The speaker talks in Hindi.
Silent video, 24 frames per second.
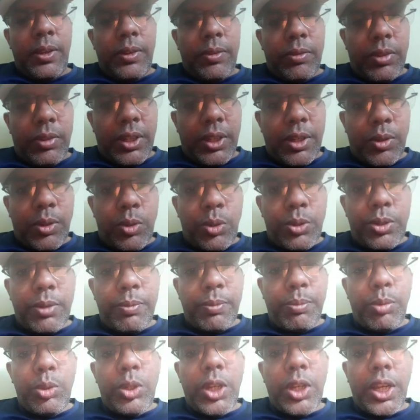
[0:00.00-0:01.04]
देखिए क्वेश्चन
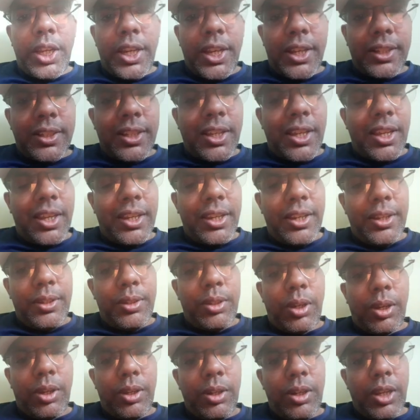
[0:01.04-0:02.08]
पूछा गया था कि
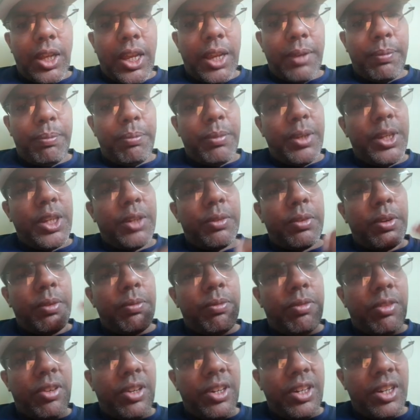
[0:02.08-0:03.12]
धन ऐप में जब हम
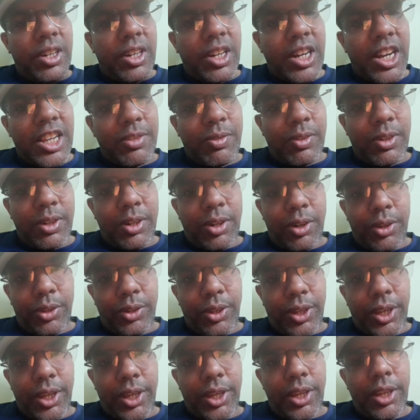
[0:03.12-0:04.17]
फंड ट्रांसफ़र
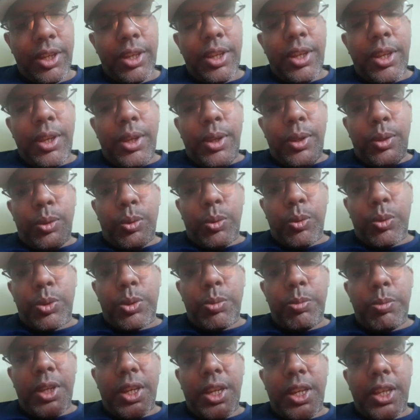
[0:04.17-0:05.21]
करते हैं तो
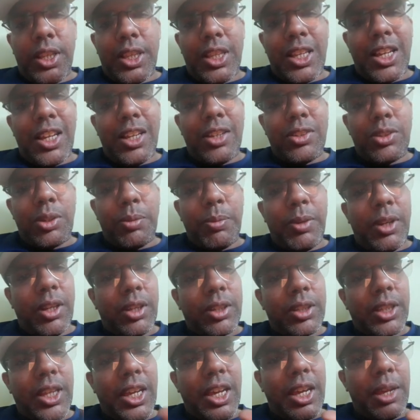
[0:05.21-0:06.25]
उसमें कितना समय
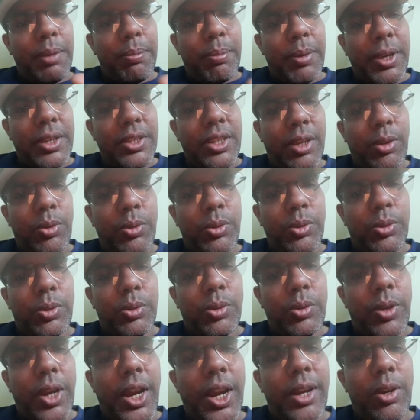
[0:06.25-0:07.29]
लगता है पैसा को
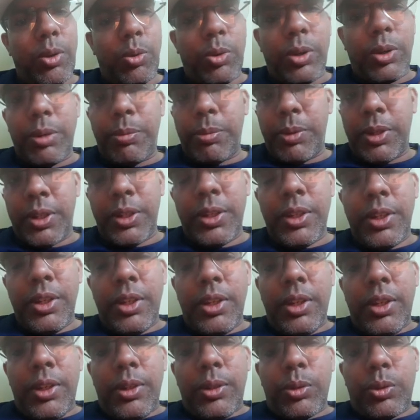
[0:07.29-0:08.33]
ऐड होने में
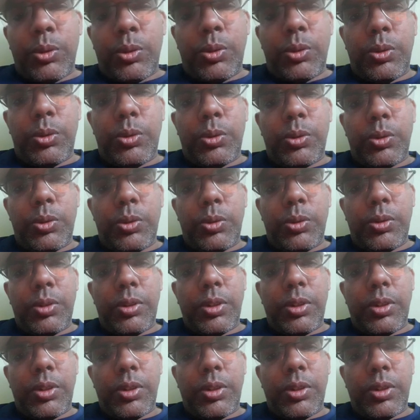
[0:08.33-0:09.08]
तो